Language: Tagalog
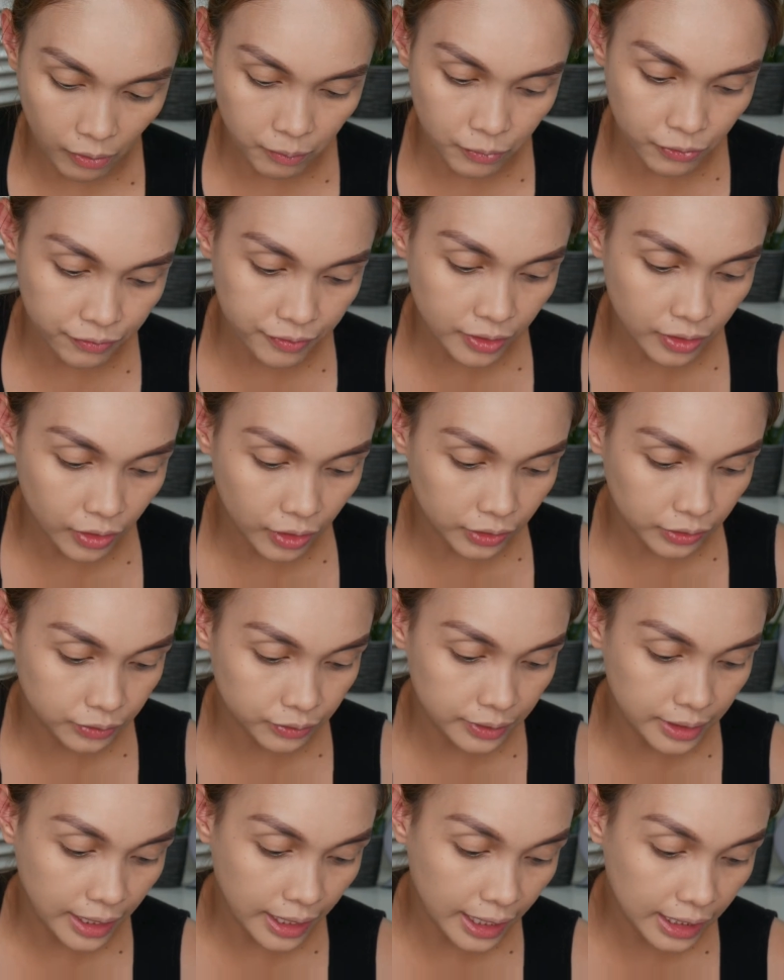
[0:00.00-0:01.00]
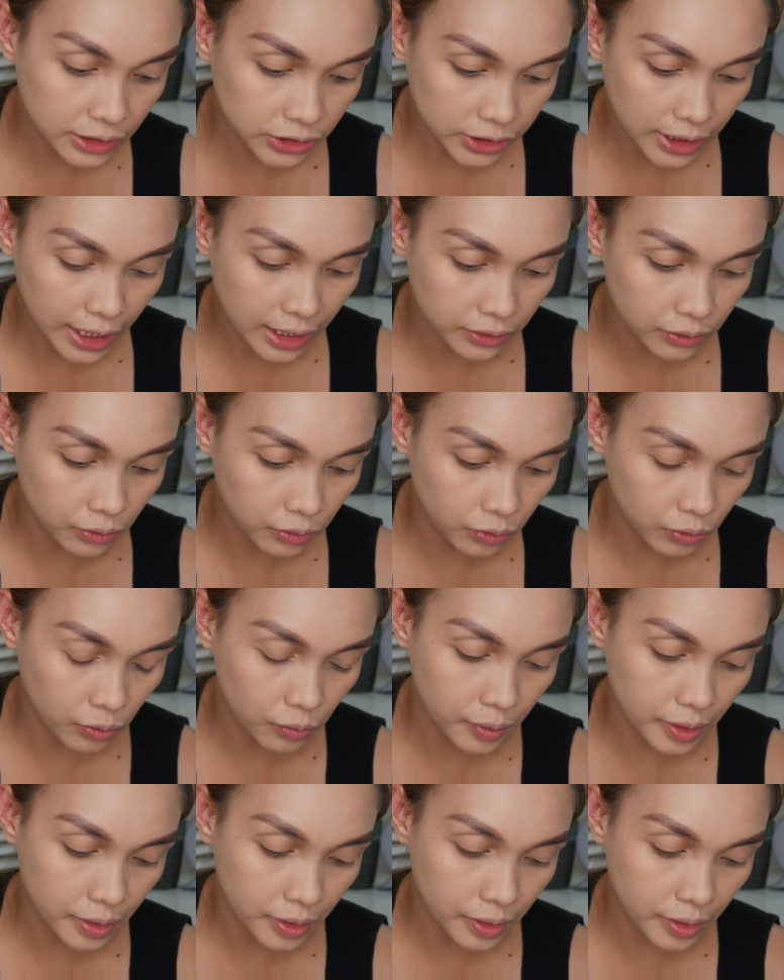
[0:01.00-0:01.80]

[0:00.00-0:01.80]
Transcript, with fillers: moving on to the eyeshadow,